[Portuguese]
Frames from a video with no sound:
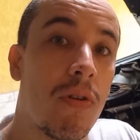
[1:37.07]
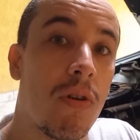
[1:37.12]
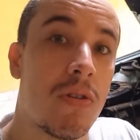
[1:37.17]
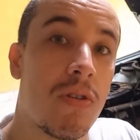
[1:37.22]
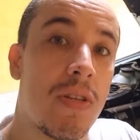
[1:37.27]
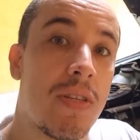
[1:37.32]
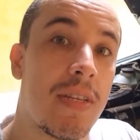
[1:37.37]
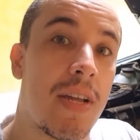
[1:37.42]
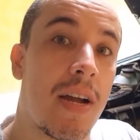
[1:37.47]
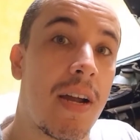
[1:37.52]

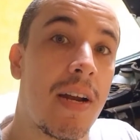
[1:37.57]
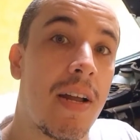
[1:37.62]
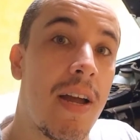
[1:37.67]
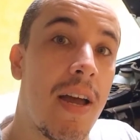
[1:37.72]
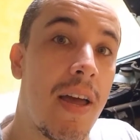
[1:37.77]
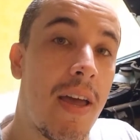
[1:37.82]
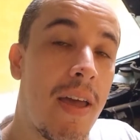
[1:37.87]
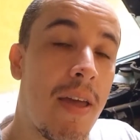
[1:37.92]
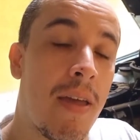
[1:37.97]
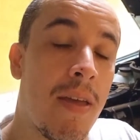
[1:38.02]
Nosso Instagram
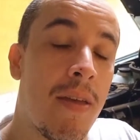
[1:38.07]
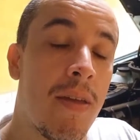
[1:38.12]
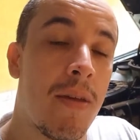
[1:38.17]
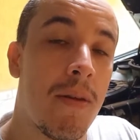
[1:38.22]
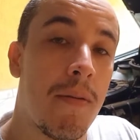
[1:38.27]
é